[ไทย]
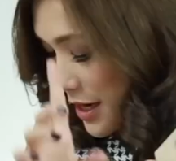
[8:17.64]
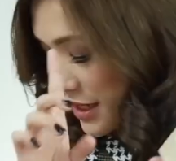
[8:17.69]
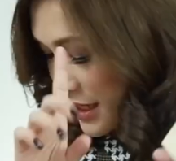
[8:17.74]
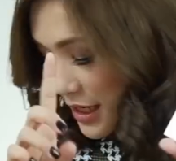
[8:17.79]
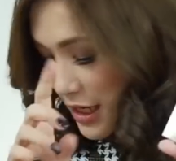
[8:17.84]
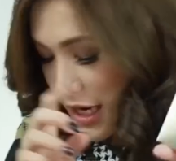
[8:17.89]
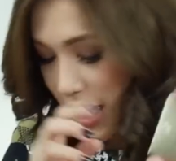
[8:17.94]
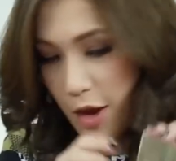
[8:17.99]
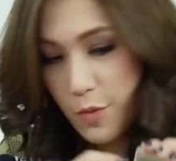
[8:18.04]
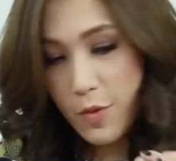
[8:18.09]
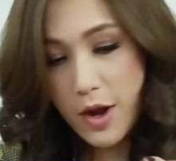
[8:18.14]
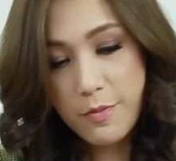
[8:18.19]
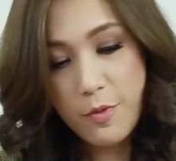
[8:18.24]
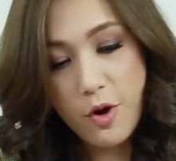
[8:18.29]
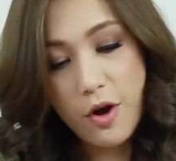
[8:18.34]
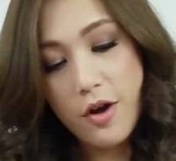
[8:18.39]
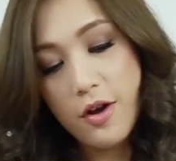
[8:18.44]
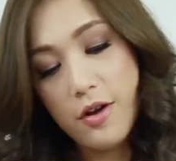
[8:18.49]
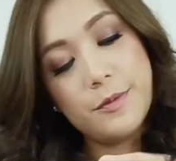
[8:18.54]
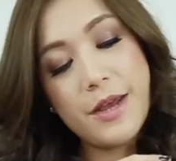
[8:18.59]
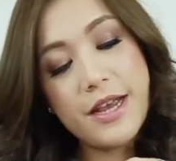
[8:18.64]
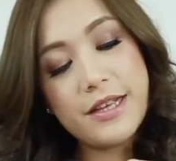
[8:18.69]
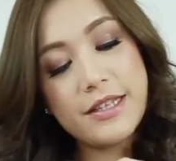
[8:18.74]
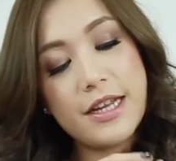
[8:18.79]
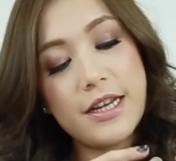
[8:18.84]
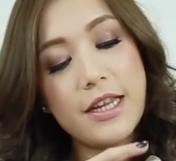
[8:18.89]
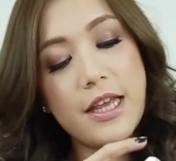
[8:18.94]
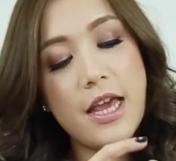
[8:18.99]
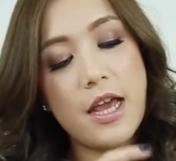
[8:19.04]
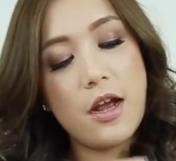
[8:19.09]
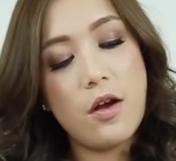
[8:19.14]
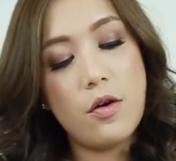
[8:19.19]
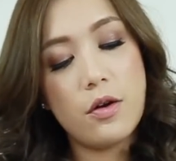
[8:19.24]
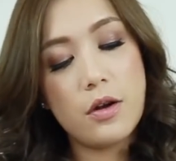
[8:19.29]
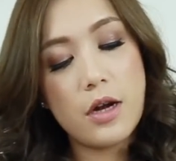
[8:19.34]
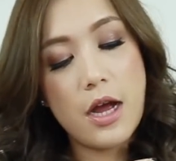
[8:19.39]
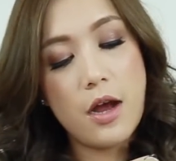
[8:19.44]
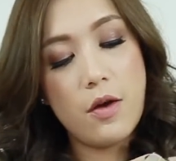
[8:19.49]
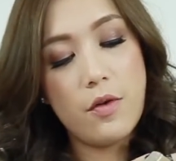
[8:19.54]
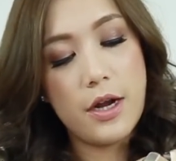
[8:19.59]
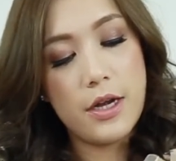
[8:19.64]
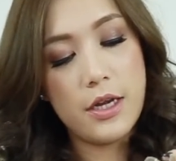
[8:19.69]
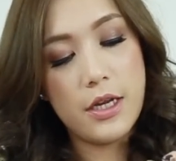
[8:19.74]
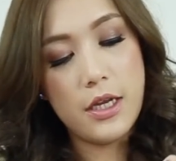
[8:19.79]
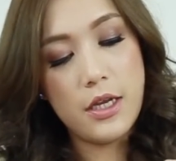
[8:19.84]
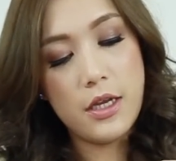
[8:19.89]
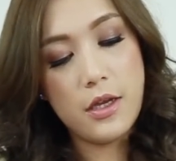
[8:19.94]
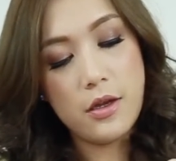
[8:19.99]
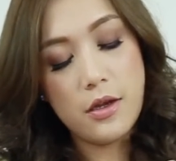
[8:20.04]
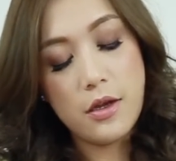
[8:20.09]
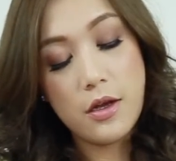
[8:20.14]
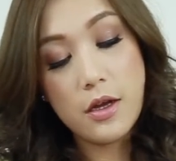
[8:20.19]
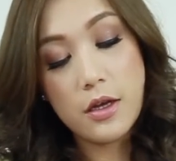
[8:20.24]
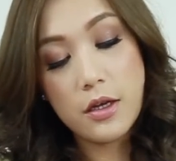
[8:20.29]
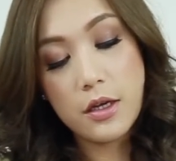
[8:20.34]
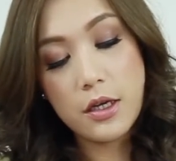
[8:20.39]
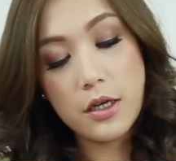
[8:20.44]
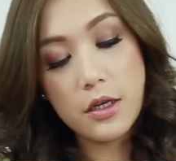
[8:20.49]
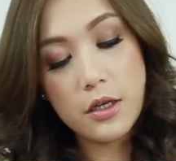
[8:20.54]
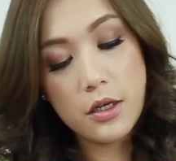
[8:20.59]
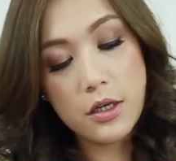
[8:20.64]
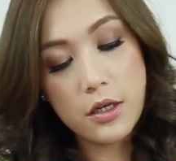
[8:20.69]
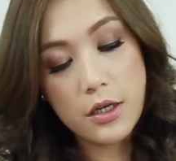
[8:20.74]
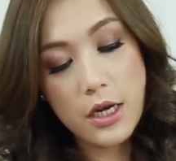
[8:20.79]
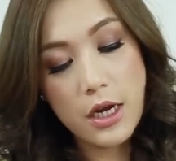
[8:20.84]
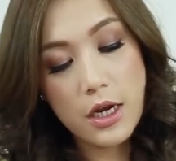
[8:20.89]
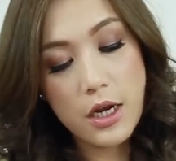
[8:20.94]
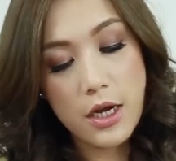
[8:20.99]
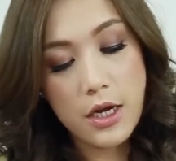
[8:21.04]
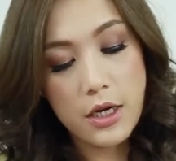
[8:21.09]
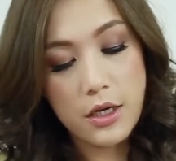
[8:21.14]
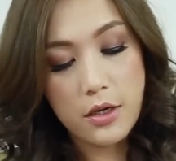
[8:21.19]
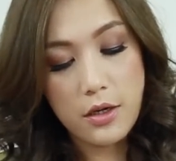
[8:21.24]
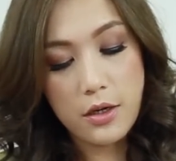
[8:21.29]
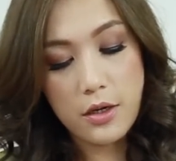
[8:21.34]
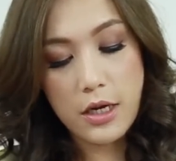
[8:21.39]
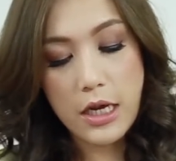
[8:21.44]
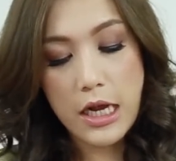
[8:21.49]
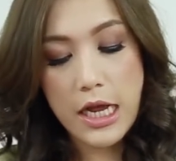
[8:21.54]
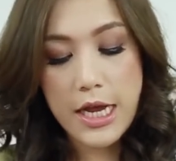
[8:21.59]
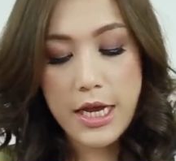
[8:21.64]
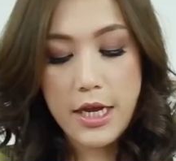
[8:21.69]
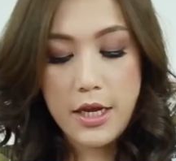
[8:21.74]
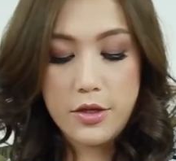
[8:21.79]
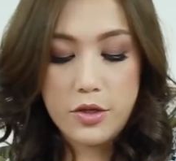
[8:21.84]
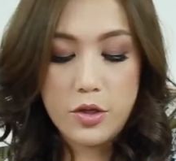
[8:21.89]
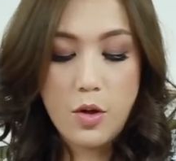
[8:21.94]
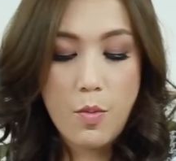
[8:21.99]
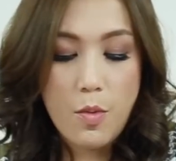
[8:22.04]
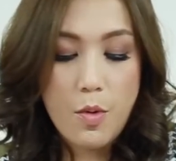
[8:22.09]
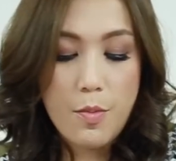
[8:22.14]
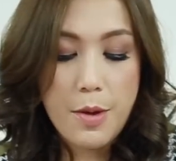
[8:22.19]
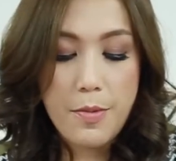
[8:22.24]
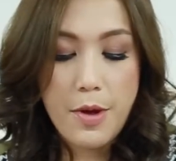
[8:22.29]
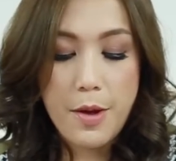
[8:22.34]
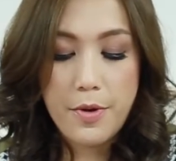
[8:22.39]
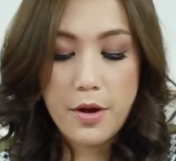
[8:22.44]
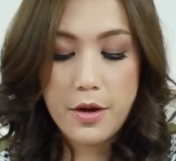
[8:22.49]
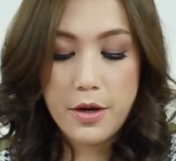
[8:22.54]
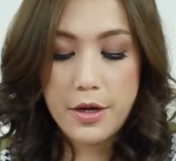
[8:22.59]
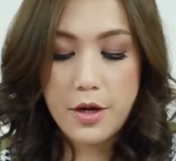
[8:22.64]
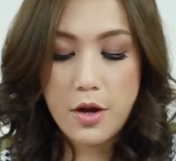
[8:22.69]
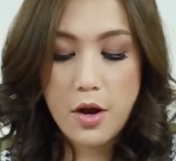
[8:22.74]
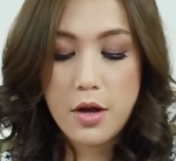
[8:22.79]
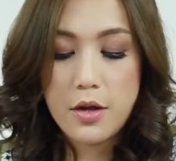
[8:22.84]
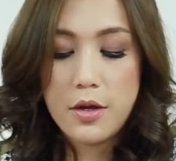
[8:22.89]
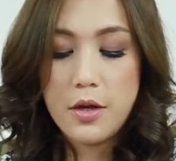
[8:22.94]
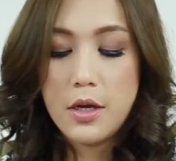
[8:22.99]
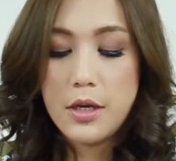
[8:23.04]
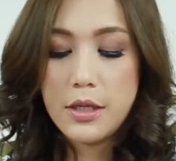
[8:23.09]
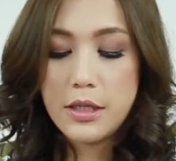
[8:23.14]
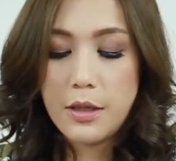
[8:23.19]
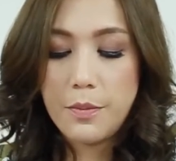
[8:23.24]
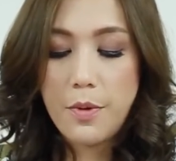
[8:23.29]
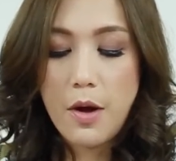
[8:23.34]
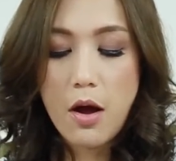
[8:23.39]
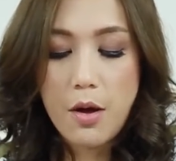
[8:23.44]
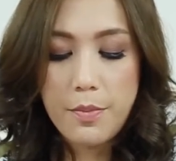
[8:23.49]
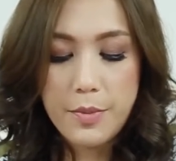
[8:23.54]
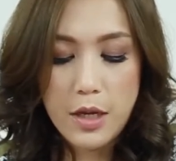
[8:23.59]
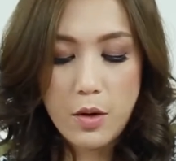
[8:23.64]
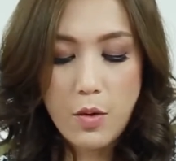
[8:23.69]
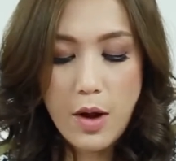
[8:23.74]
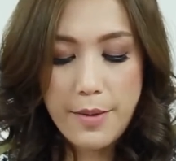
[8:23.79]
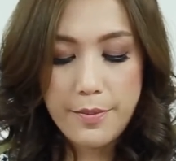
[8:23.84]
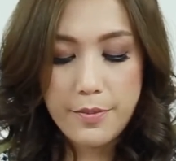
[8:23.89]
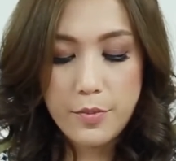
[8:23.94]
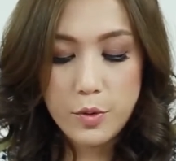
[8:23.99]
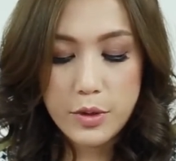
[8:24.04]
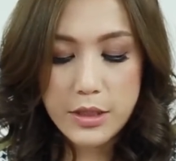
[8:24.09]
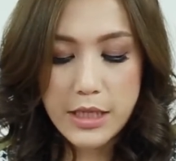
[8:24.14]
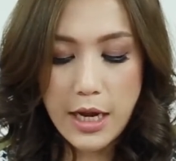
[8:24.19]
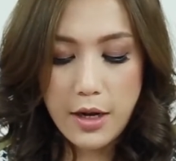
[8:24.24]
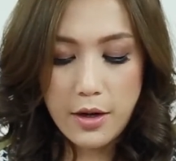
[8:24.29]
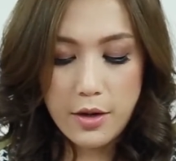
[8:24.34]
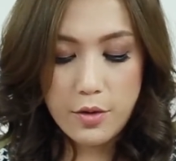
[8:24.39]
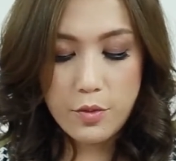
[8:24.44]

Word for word: Space เอ็น เค วันหมอ Space เอ็น เค ของเราอันนี้คือถ้าเกิดใครชมโมเมพาเพลินเนาะจะพอมีความรู้จัก